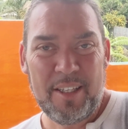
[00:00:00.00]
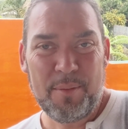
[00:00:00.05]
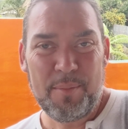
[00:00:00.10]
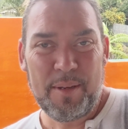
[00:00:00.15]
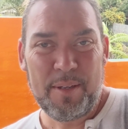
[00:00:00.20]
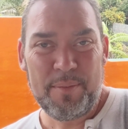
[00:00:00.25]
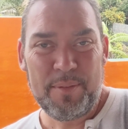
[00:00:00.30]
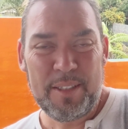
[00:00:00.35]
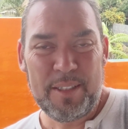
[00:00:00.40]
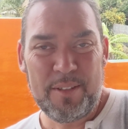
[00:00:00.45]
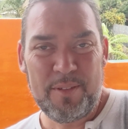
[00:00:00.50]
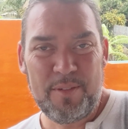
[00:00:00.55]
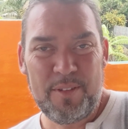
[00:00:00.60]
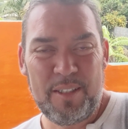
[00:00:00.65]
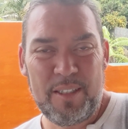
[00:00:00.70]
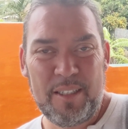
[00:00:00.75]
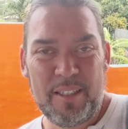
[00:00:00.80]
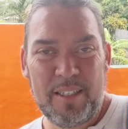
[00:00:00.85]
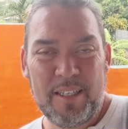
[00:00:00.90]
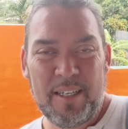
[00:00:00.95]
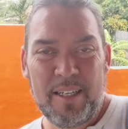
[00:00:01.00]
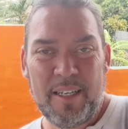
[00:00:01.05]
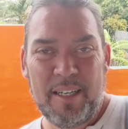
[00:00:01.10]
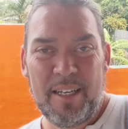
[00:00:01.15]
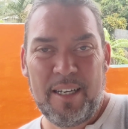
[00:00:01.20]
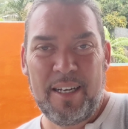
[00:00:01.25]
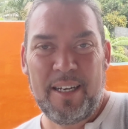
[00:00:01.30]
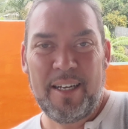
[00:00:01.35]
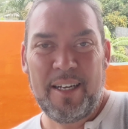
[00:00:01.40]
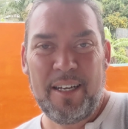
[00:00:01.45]
dans ma petite vie.
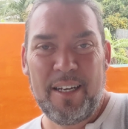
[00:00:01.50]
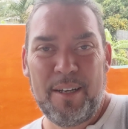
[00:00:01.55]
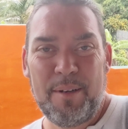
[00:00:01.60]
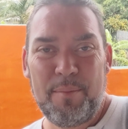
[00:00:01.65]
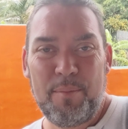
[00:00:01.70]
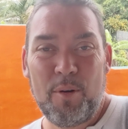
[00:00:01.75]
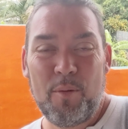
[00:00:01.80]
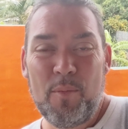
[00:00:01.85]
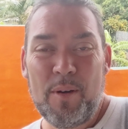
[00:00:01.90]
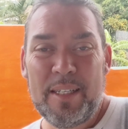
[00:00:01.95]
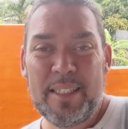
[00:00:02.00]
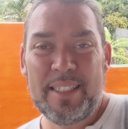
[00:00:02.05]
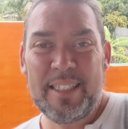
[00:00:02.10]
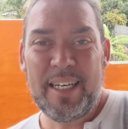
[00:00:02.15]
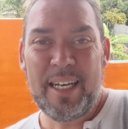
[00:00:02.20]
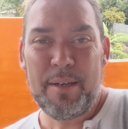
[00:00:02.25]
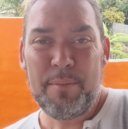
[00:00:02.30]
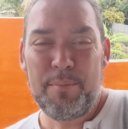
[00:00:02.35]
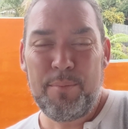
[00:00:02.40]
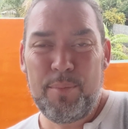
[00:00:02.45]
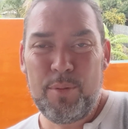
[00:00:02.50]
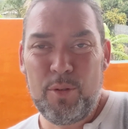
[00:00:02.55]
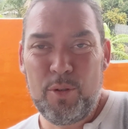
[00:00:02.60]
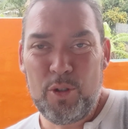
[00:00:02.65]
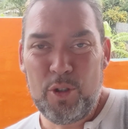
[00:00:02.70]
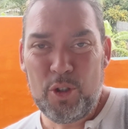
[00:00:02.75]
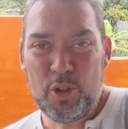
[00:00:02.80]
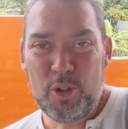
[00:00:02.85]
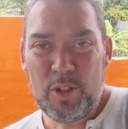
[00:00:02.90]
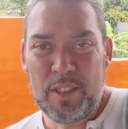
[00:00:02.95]
Euh, pour moi, c'est la
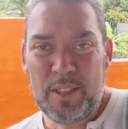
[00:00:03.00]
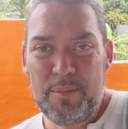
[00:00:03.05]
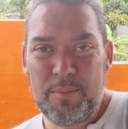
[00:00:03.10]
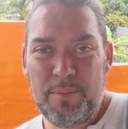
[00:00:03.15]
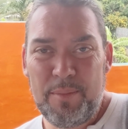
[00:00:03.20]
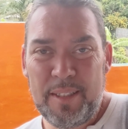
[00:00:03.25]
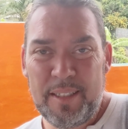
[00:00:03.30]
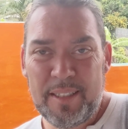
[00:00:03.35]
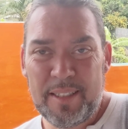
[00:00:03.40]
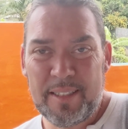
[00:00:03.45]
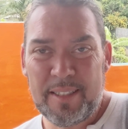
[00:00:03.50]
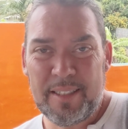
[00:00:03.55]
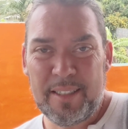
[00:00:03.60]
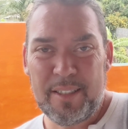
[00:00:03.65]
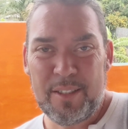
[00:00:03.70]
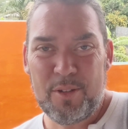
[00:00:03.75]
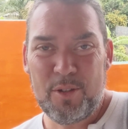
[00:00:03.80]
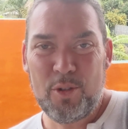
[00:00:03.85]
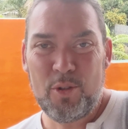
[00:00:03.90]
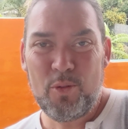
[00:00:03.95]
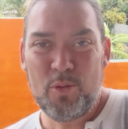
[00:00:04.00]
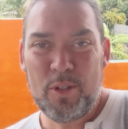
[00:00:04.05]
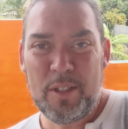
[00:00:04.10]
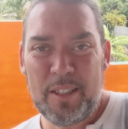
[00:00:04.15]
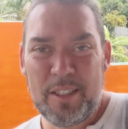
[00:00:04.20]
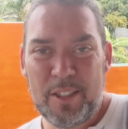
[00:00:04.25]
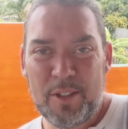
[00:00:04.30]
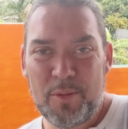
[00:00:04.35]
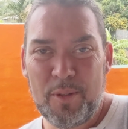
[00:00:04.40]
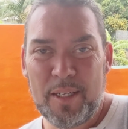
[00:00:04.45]
plus jolie Miss de toute
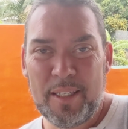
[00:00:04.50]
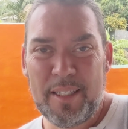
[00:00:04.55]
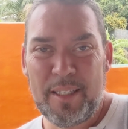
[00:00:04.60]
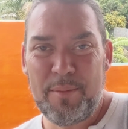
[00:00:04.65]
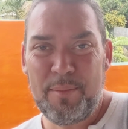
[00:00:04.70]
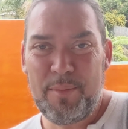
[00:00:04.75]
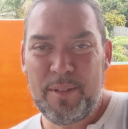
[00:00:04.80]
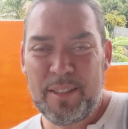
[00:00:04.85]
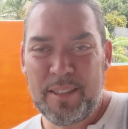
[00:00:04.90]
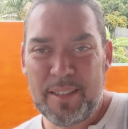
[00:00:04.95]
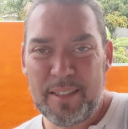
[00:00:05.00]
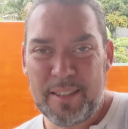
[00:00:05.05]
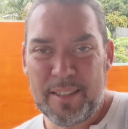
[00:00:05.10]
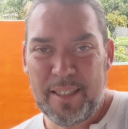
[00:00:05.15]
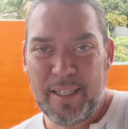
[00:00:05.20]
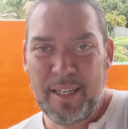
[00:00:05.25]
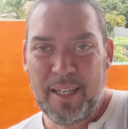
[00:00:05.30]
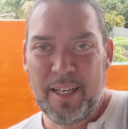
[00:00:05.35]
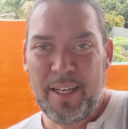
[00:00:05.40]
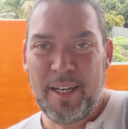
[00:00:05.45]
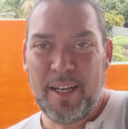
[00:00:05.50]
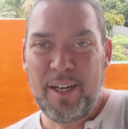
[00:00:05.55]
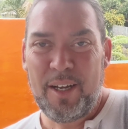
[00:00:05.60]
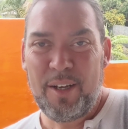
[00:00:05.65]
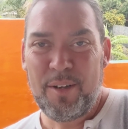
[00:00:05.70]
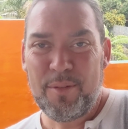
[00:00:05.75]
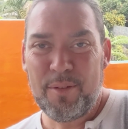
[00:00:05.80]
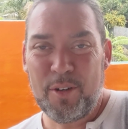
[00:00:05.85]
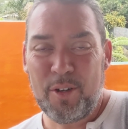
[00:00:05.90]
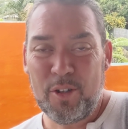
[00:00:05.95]
l'histoire des Miss
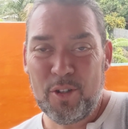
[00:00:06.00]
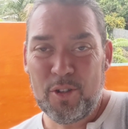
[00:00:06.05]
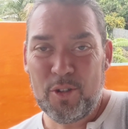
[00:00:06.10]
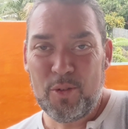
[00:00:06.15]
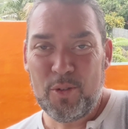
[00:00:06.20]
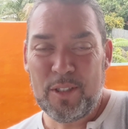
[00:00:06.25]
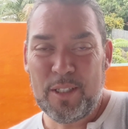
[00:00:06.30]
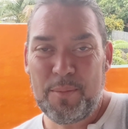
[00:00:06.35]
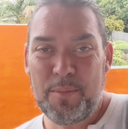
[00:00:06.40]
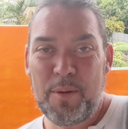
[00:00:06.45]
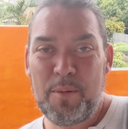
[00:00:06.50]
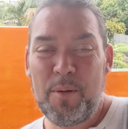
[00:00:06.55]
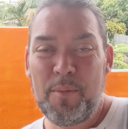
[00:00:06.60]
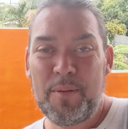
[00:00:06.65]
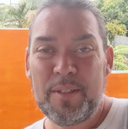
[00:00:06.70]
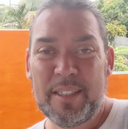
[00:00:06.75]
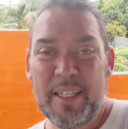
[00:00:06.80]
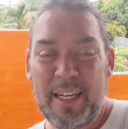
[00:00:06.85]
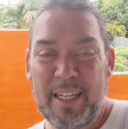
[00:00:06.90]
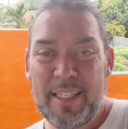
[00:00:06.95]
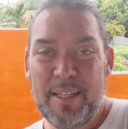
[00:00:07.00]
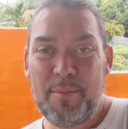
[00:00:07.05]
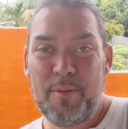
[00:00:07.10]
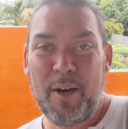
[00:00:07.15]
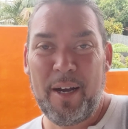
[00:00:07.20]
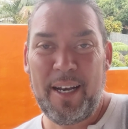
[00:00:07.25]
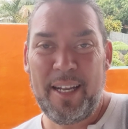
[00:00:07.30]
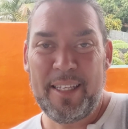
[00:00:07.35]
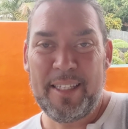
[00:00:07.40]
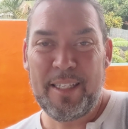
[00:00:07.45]
France, tout simplement parce qu'elle a
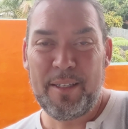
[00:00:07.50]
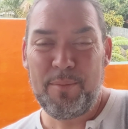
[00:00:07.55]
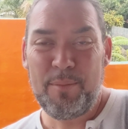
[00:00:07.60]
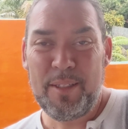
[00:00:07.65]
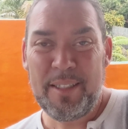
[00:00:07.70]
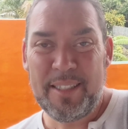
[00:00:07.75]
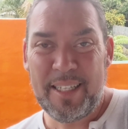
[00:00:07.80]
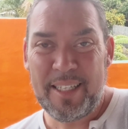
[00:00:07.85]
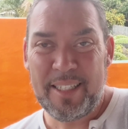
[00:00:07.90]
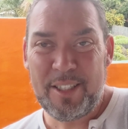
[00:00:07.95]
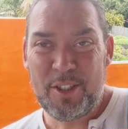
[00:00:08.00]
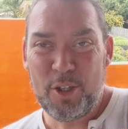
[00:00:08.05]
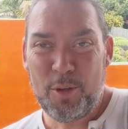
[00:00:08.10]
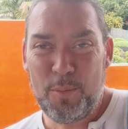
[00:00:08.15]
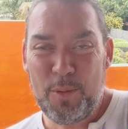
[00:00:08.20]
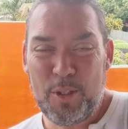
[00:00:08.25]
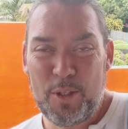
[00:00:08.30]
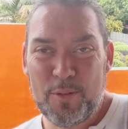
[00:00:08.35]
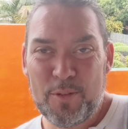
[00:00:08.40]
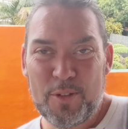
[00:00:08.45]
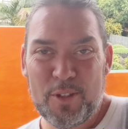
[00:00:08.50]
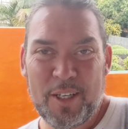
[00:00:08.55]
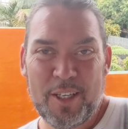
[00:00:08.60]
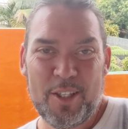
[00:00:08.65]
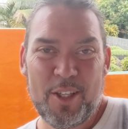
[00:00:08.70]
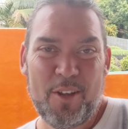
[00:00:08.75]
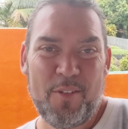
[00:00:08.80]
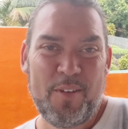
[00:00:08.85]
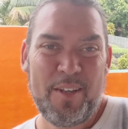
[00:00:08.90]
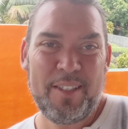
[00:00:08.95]
d'abord été Miss Tahiti en
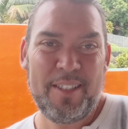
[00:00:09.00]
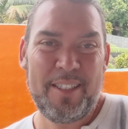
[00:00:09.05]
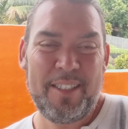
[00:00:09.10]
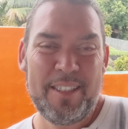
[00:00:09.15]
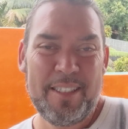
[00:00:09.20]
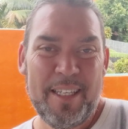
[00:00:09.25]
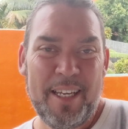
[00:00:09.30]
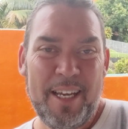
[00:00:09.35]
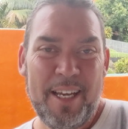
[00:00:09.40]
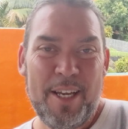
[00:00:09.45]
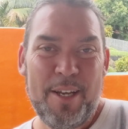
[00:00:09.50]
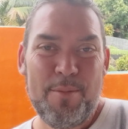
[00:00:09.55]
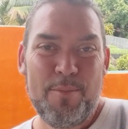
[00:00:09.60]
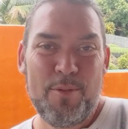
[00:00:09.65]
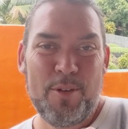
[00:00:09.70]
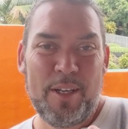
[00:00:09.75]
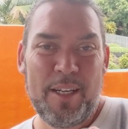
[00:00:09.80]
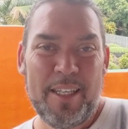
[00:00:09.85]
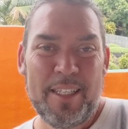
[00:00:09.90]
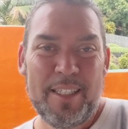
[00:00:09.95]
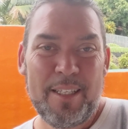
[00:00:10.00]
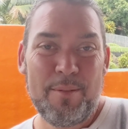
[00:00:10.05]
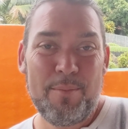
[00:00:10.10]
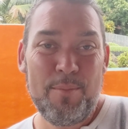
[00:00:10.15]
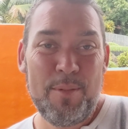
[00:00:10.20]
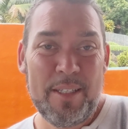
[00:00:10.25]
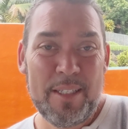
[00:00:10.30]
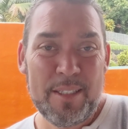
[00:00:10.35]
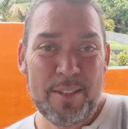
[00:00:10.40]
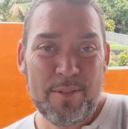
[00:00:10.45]
1990, puis elle a été
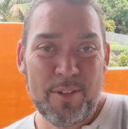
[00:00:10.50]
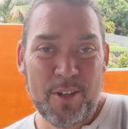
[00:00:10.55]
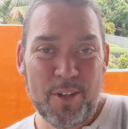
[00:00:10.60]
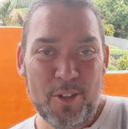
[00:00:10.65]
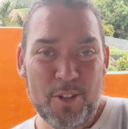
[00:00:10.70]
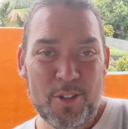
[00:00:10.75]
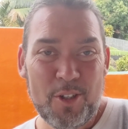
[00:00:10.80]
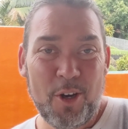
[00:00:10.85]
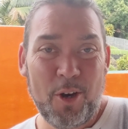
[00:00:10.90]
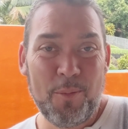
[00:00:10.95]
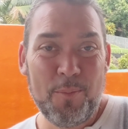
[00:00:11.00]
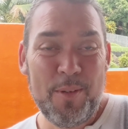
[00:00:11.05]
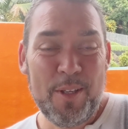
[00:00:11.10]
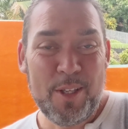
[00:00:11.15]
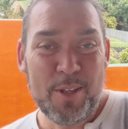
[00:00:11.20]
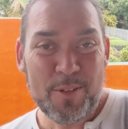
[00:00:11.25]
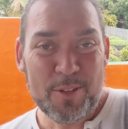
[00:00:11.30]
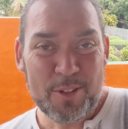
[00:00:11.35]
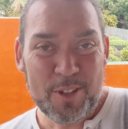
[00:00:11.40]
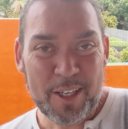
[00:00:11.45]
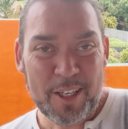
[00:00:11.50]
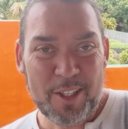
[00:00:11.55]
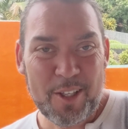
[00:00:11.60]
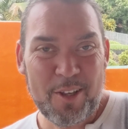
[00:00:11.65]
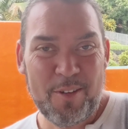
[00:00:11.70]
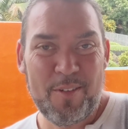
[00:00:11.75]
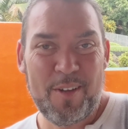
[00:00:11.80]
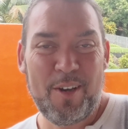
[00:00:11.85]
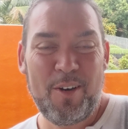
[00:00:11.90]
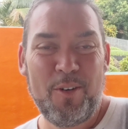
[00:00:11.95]
Miss France en
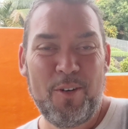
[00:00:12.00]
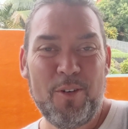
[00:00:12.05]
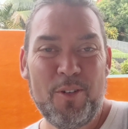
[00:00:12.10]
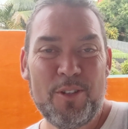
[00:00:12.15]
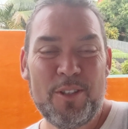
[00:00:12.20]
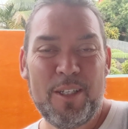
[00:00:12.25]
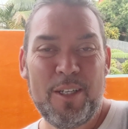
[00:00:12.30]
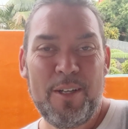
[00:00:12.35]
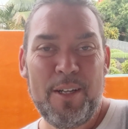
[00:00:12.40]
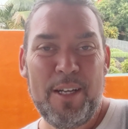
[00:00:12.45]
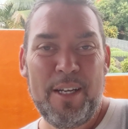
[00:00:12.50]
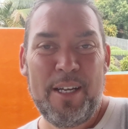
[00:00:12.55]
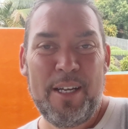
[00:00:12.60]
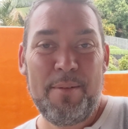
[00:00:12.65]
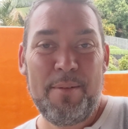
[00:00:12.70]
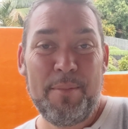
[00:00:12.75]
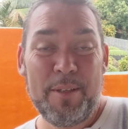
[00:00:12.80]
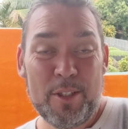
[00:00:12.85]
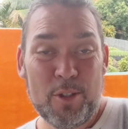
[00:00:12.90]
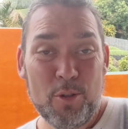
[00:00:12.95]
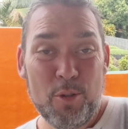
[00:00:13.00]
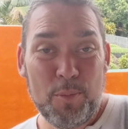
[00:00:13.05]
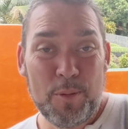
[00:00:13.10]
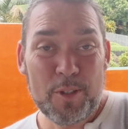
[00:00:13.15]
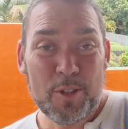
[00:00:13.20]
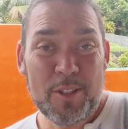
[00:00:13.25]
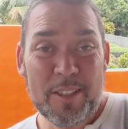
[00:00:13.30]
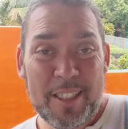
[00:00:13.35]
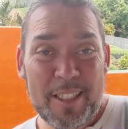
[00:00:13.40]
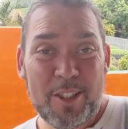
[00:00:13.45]
1991, mais surtout
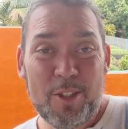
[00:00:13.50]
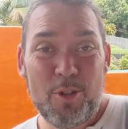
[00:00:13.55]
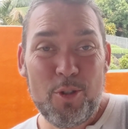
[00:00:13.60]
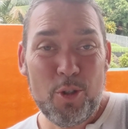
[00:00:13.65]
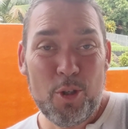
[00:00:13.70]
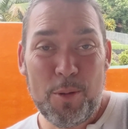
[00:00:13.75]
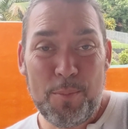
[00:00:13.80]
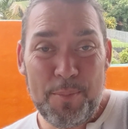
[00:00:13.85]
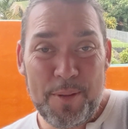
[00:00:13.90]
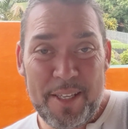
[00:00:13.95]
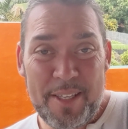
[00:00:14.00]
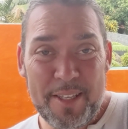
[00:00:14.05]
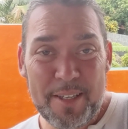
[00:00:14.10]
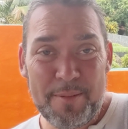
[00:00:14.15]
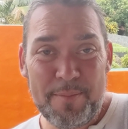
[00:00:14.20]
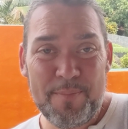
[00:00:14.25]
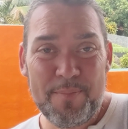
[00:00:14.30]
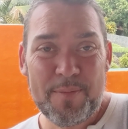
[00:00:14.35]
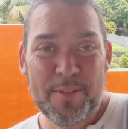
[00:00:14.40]
parce que c'est une copine.